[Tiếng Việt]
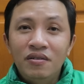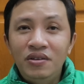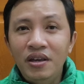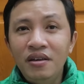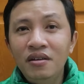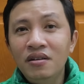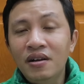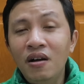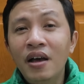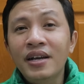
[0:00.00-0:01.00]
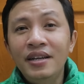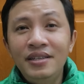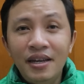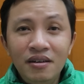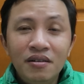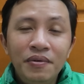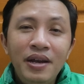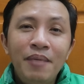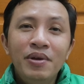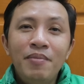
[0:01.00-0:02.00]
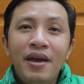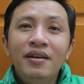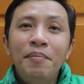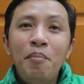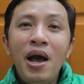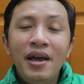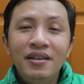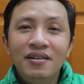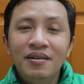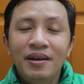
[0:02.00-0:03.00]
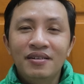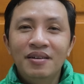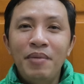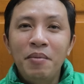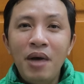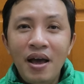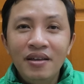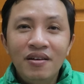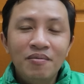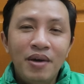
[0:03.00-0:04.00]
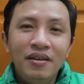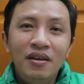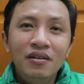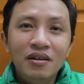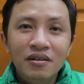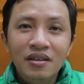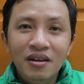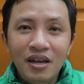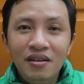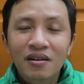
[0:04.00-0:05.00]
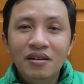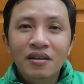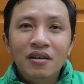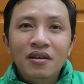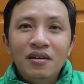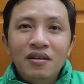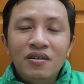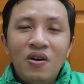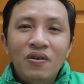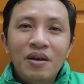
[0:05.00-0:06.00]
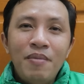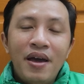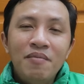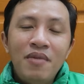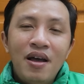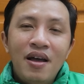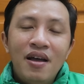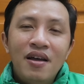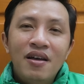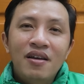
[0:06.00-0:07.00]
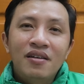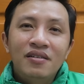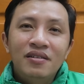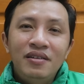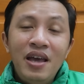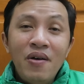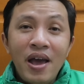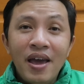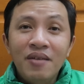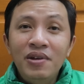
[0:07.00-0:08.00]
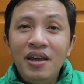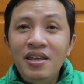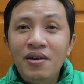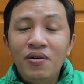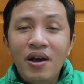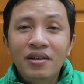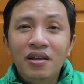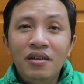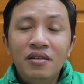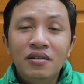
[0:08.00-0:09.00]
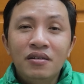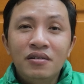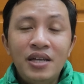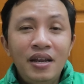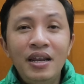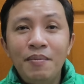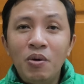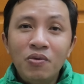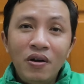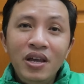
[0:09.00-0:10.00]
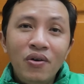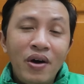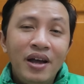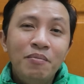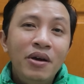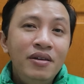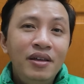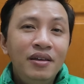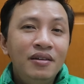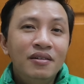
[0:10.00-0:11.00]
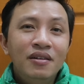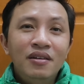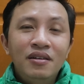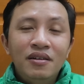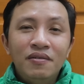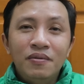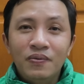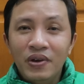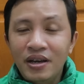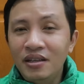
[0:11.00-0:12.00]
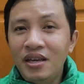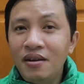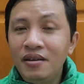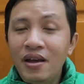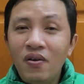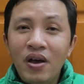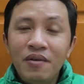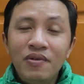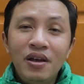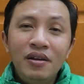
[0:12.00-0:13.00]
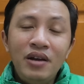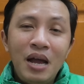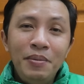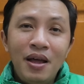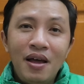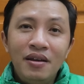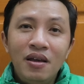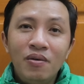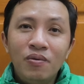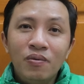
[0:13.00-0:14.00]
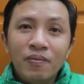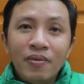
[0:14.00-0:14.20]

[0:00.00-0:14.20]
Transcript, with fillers: chỉ có thể cạnh tranh được với Grab cái mảng GrabBike thôi, cái mảng bike thôi, mảng chở người chở khách thôi. Còn cái mảng mà giao hàng với lại giao đồ ăn thì Xanh SM không có giao đồ ăn, Be thì việc cạnh tranh giao đồ ăn với Grab là điều